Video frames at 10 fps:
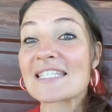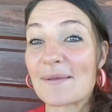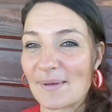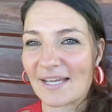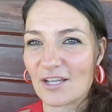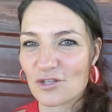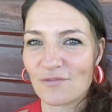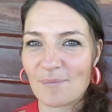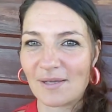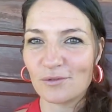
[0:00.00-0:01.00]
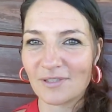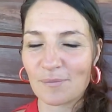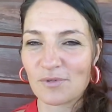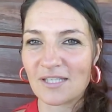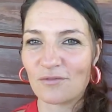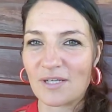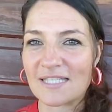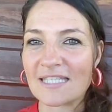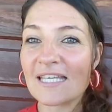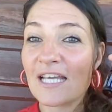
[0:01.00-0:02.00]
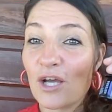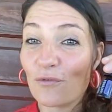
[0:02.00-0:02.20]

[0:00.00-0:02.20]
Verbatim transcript: c'est pas grave, je ne vais pas l'ouvrir pour cette fois-ci.